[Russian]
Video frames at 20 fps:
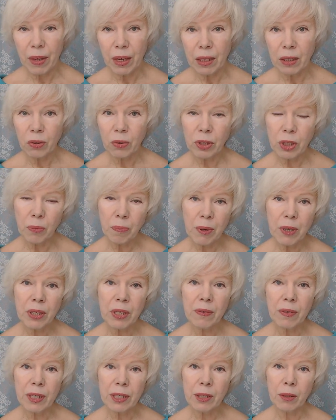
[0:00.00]
Ну а теперь
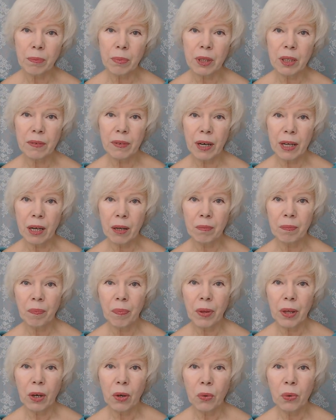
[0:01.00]
давайте поговорим
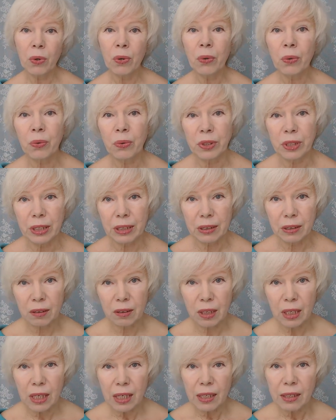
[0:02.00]
о людях.
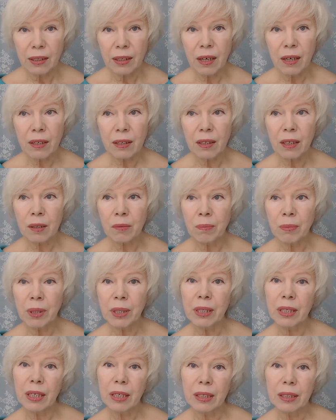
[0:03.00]
Так как
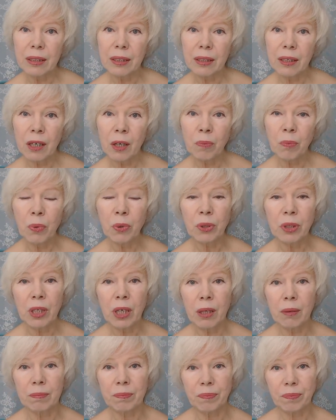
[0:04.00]
мы
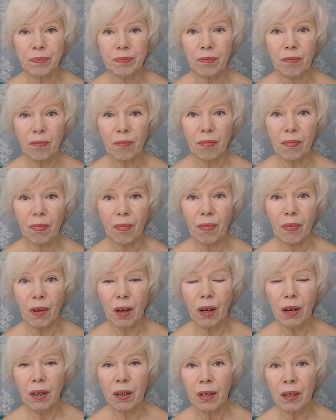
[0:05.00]
работаем
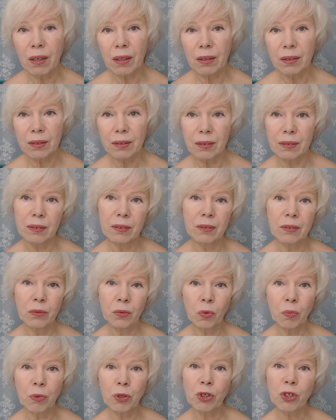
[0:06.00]
э,
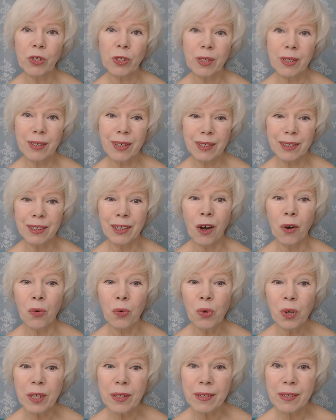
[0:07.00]
ну, можно сказать, на
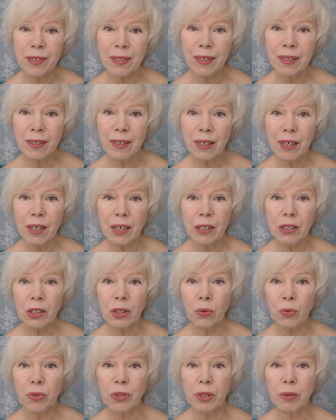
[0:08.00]
улице, не
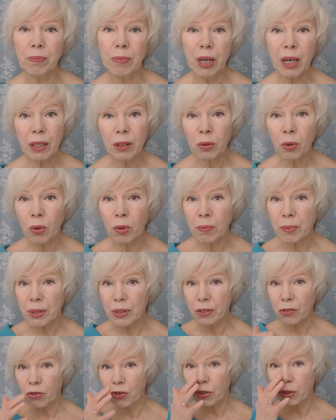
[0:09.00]
у себя дома
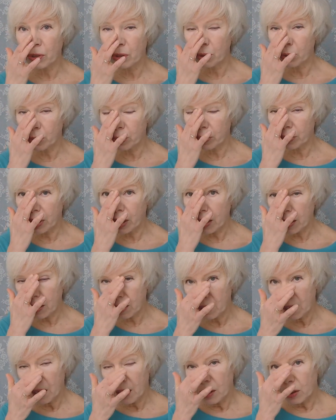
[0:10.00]
зачастую, да,
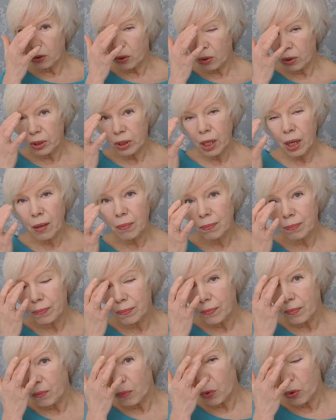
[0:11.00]
то к нам
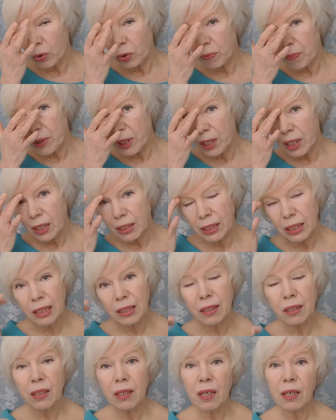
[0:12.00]
могут
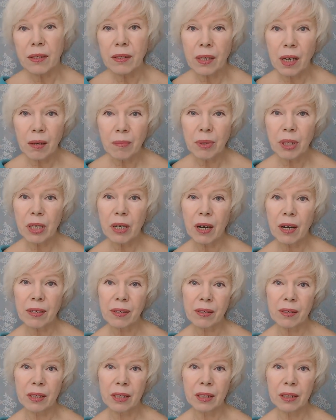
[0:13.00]
приходить самые
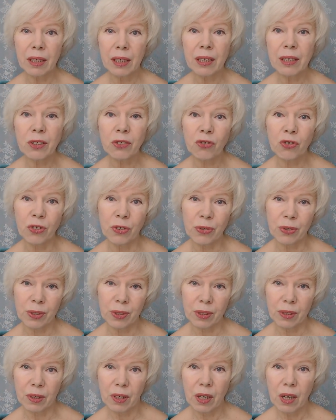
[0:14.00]
разные
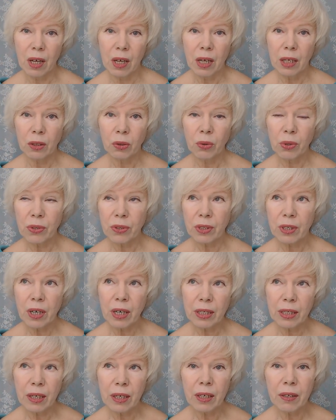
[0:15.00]
личности. То есть,
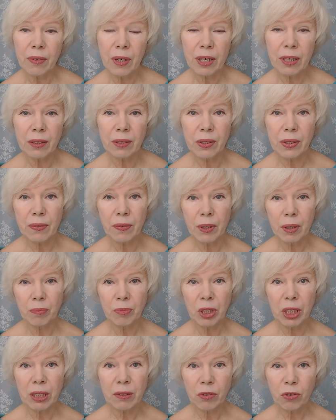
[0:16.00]
как я говорила своим
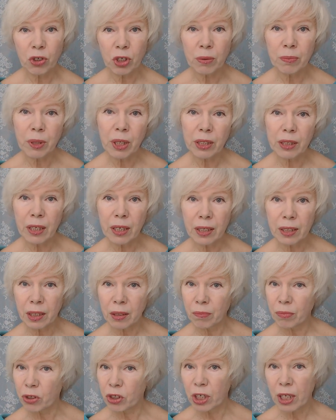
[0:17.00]
девочкам, когда они
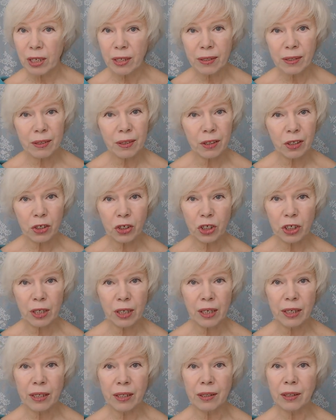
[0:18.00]
обижались на наших
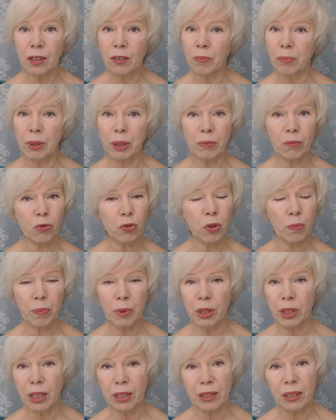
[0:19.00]
клиентов, потому что
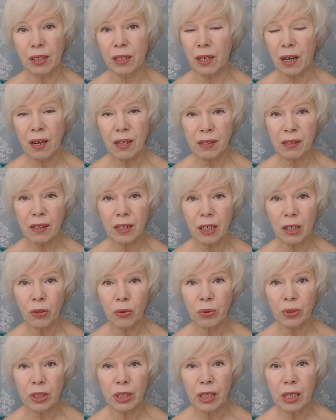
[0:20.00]
приходили разные
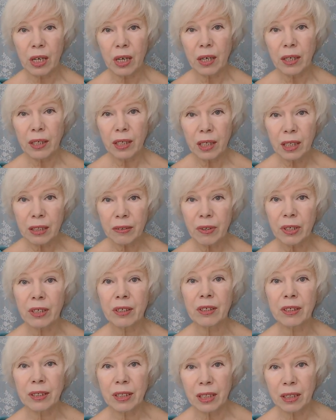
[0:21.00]
люди, я
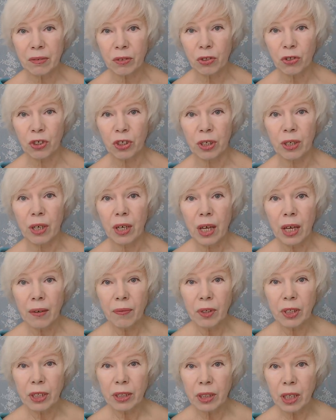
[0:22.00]
говорила, девочки,
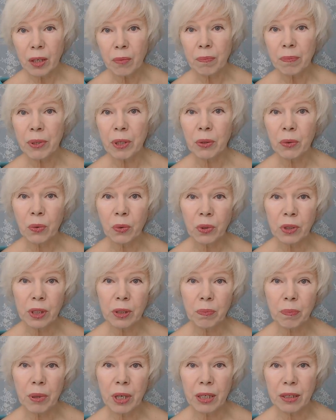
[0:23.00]
ведь к нам
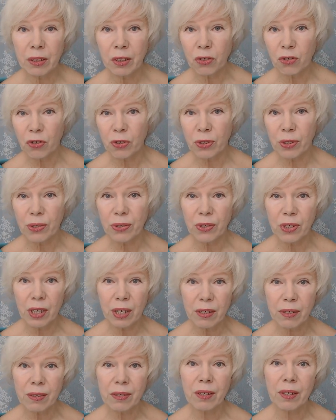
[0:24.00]
приходит практически
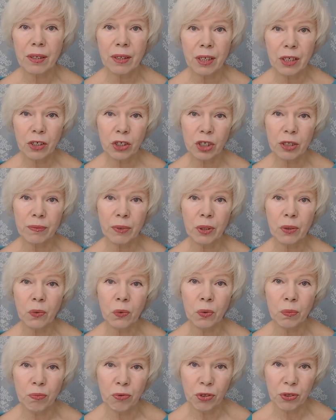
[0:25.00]
срез нашего
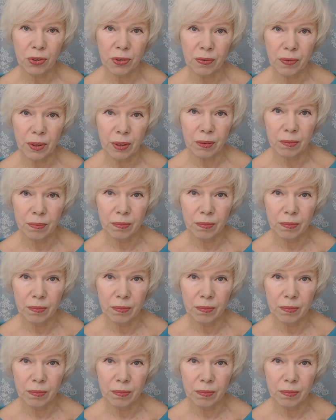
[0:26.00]
общества.